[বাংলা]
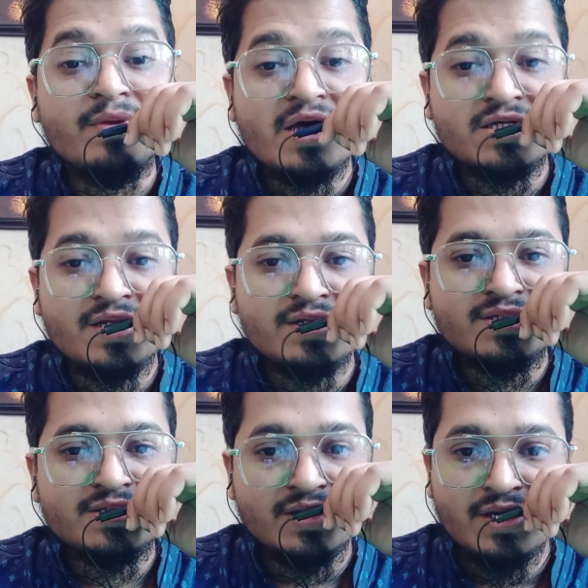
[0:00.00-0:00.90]
বিকাশের
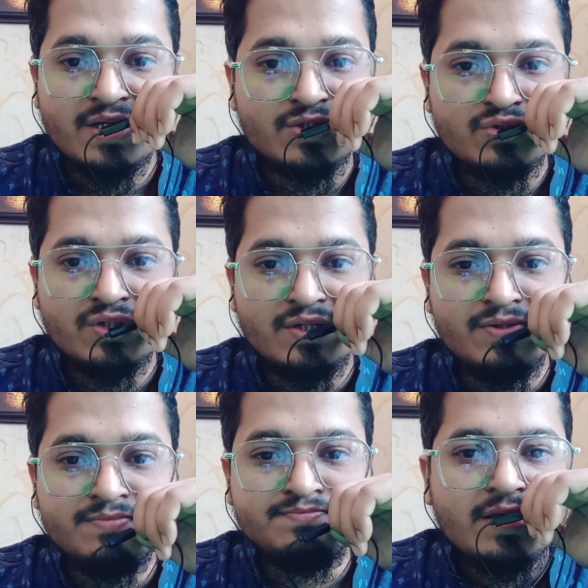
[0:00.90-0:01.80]
অ্যাক্সেস তাদের হাতে চলে
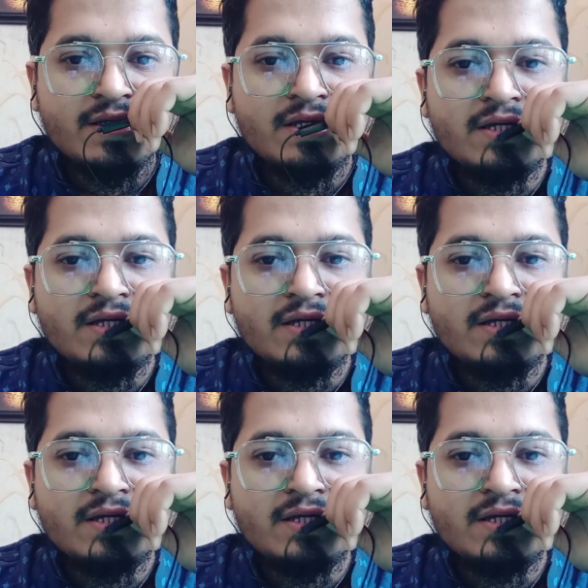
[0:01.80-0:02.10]
গেল তাই